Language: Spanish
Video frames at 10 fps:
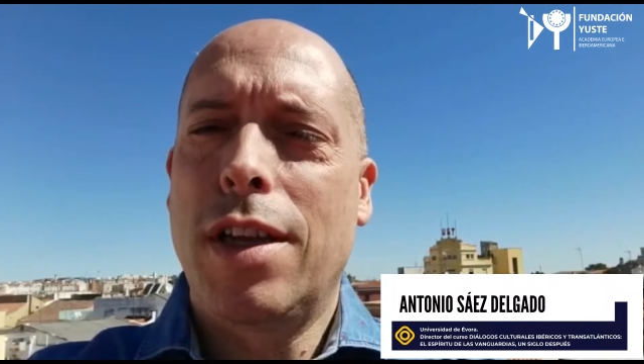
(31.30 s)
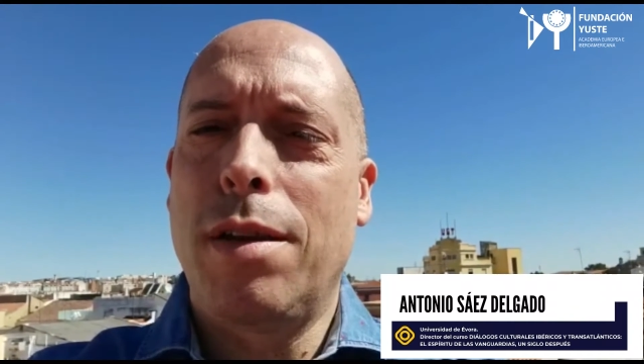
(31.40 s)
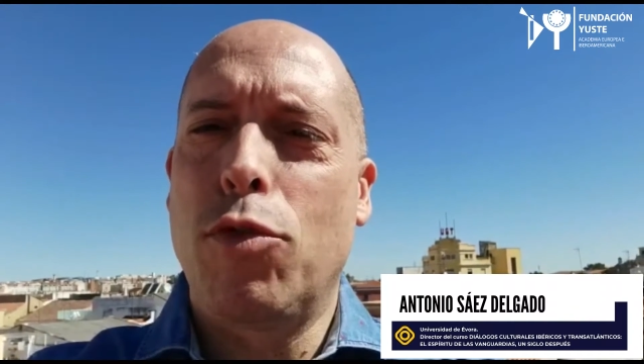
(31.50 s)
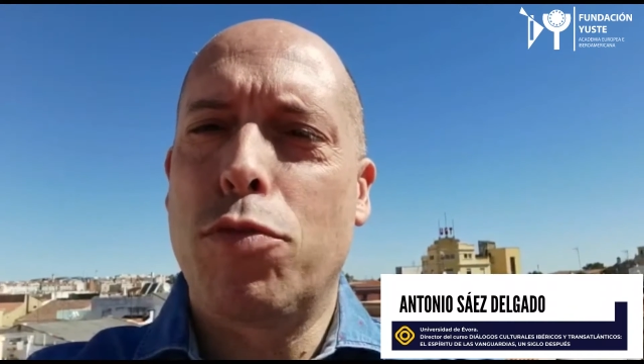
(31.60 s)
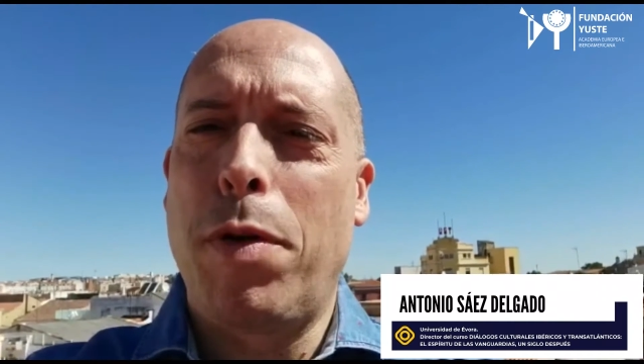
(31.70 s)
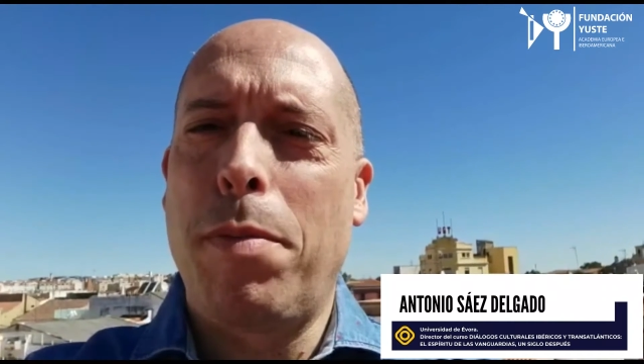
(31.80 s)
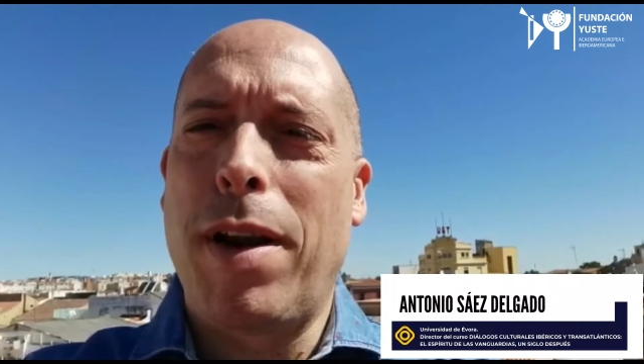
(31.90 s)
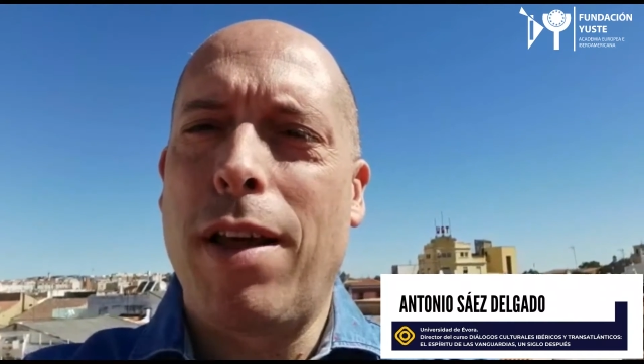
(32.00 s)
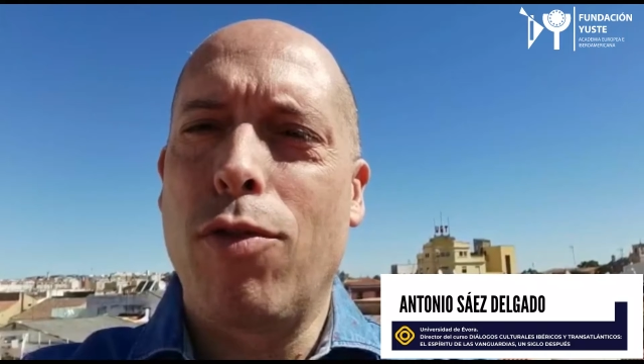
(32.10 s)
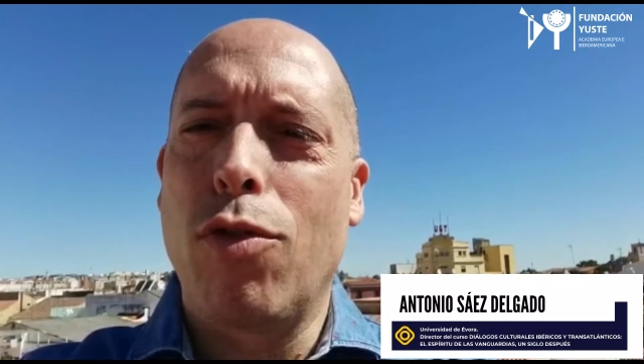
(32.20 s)
que hemos
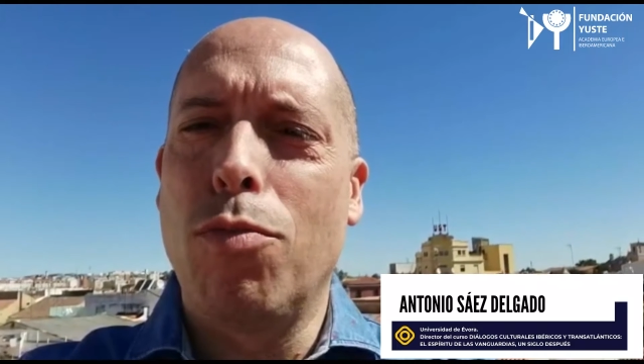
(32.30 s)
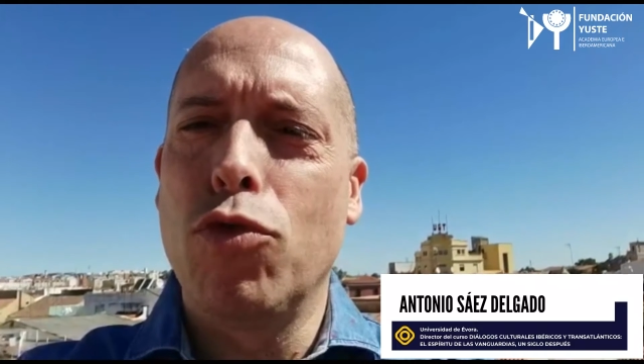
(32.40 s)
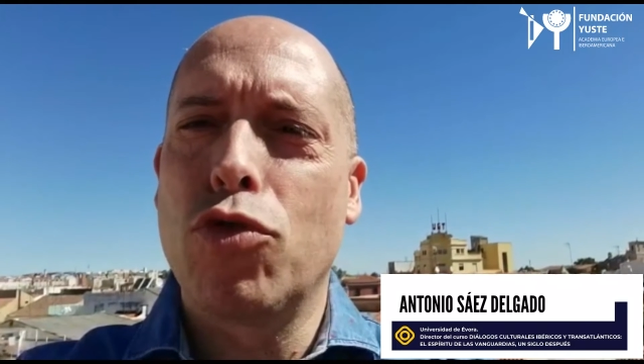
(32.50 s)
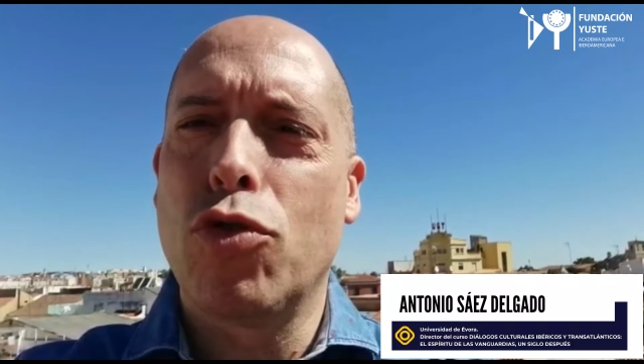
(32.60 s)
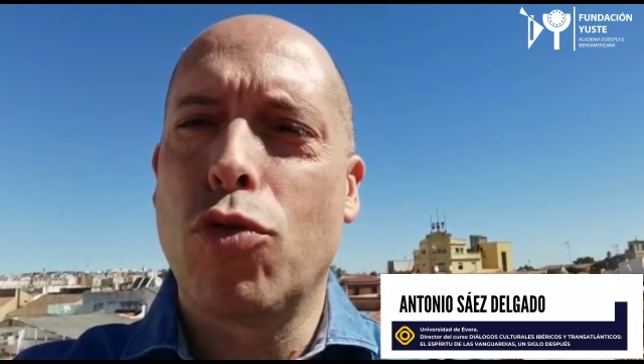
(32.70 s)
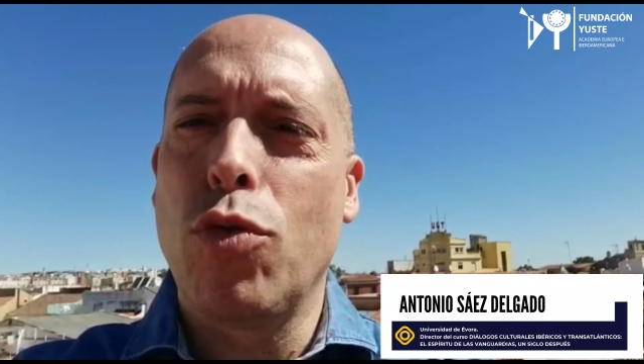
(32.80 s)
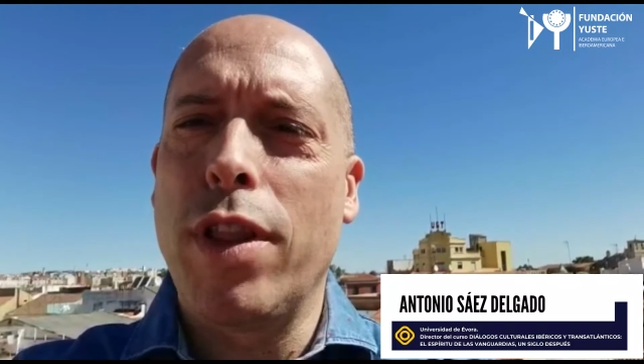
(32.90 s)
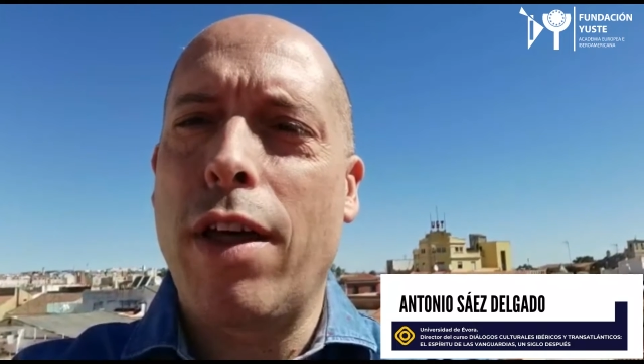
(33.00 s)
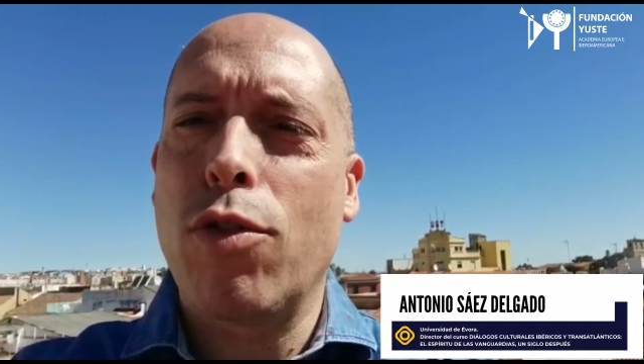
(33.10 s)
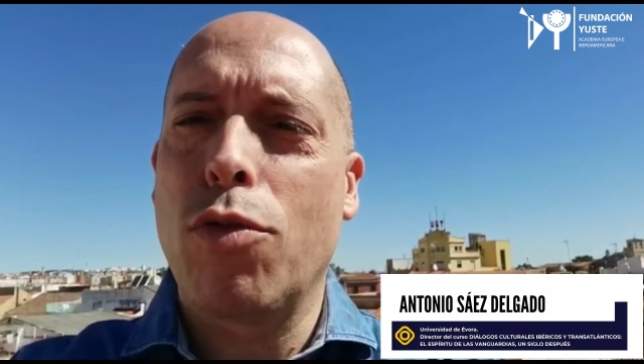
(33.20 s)
preparado con mucho cuidado,